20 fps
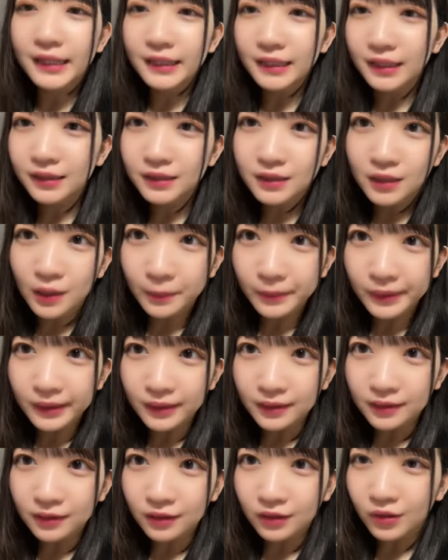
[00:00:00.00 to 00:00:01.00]
たくさん見に
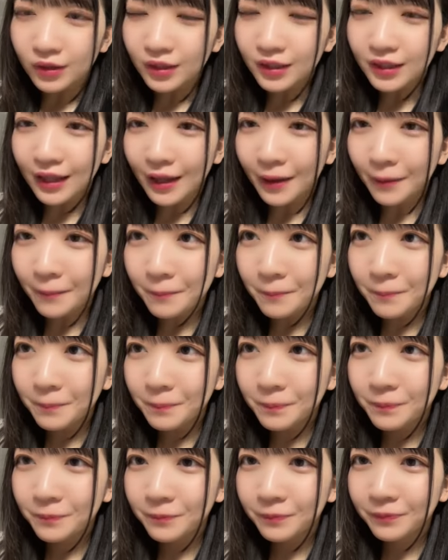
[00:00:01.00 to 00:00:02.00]
来てくれて
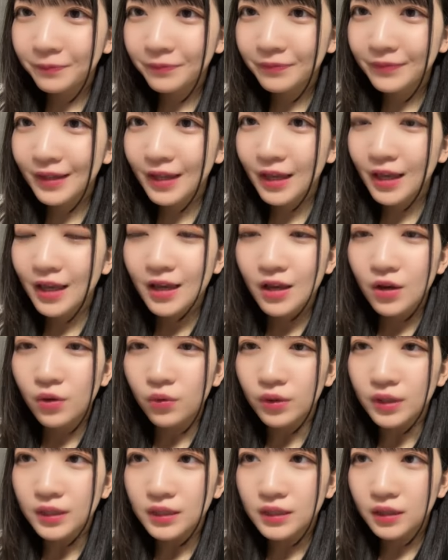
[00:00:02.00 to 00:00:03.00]

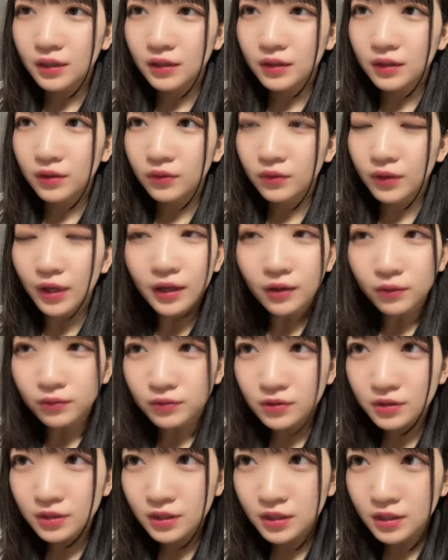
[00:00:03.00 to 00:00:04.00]
嬉しかったよえお
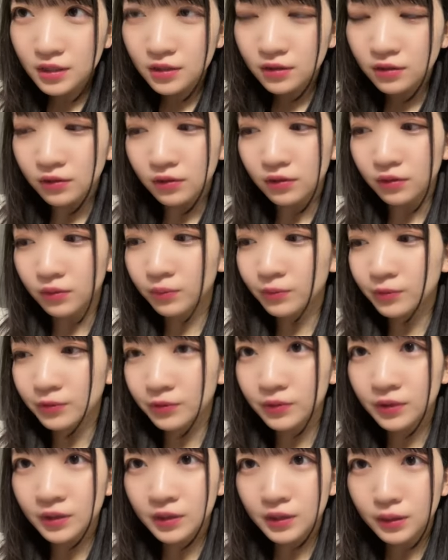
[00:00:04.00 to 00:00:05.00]
つにじって言ってるもう
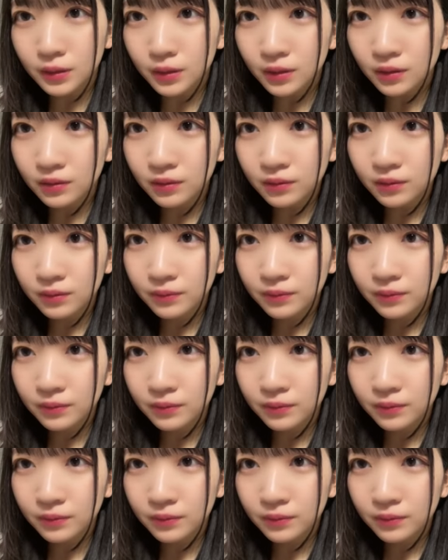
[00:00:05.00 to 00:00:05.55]
そんな時間